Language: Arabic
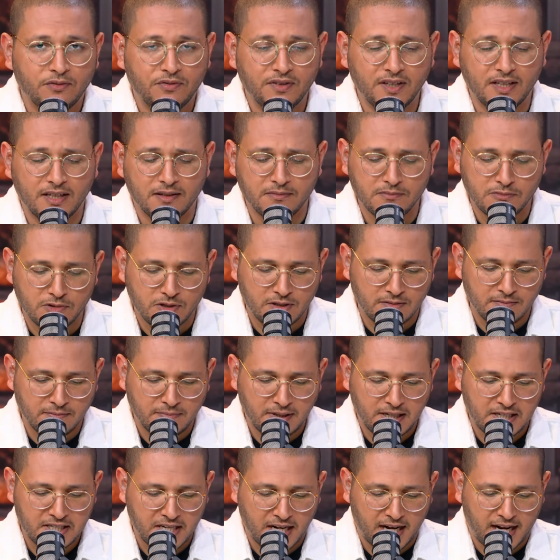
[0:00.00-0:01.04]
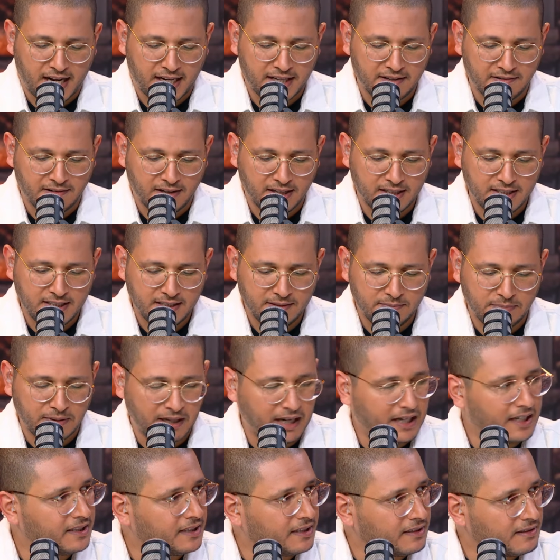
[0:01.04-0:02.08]
فيلم مهم برشا نحكيو عليه
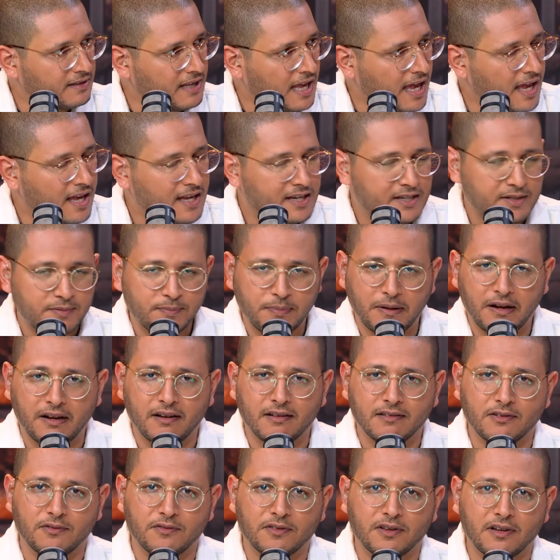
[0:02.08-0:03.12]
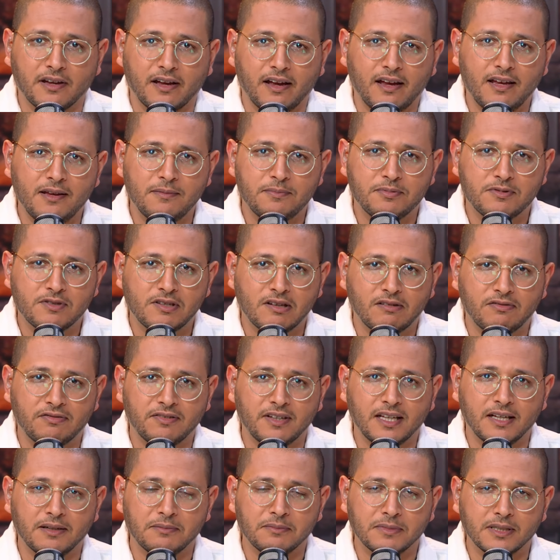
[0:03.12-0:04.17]
بلانيت دي سانج بلانيت اوف ذا ايبس
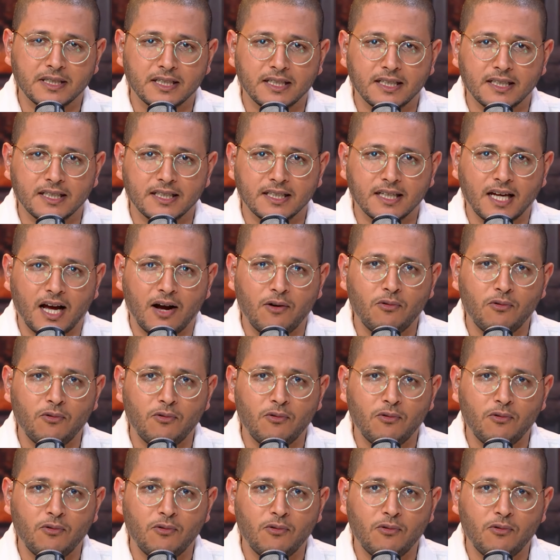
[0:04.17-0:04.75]
الفيلم اللي